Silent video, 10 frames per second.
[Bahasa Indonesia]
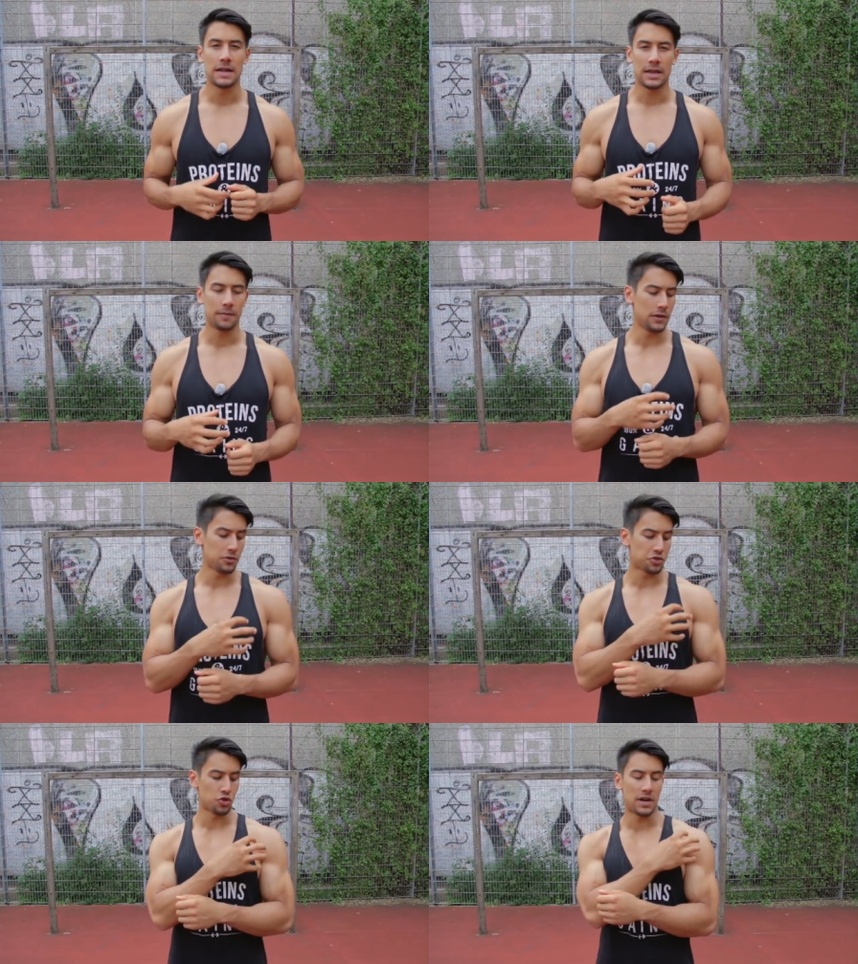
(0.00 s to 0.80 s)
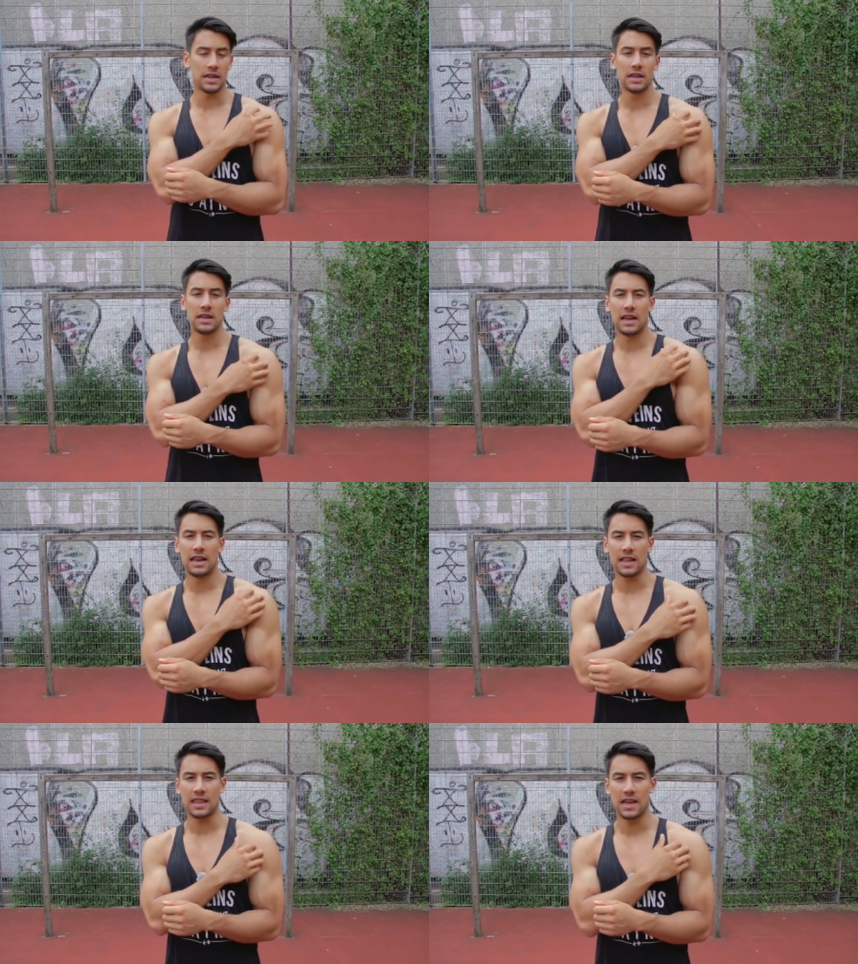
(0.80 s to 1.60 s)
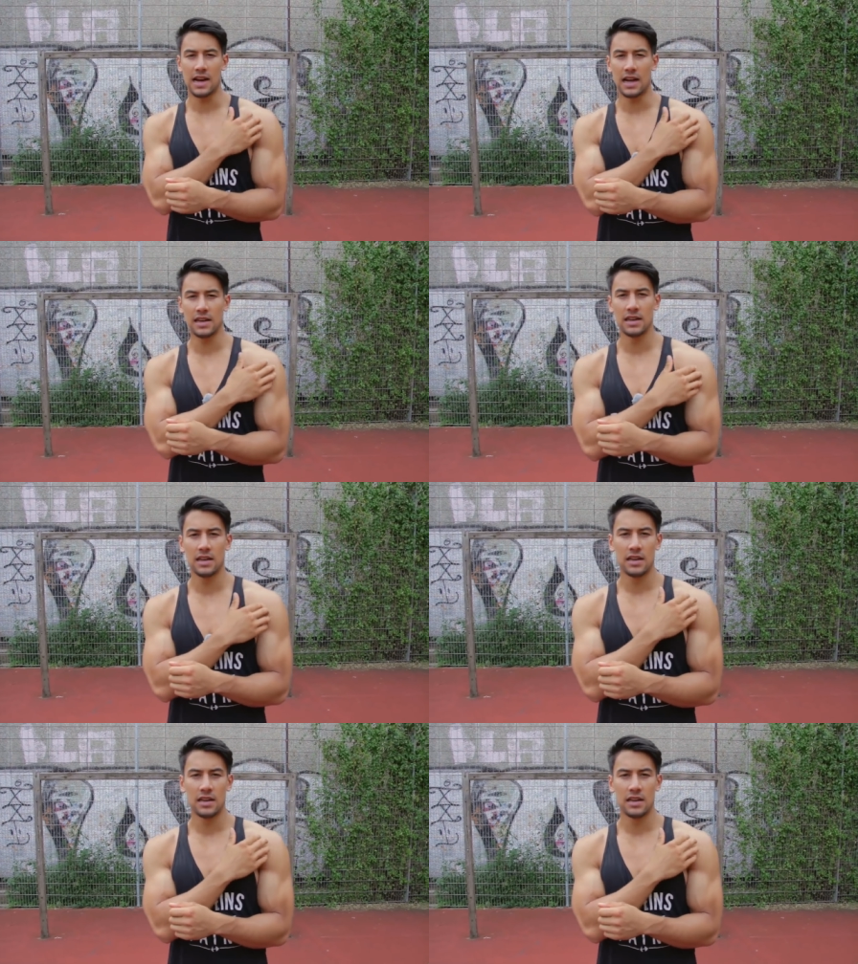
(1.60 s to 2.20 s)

Tapi itu cuma latihan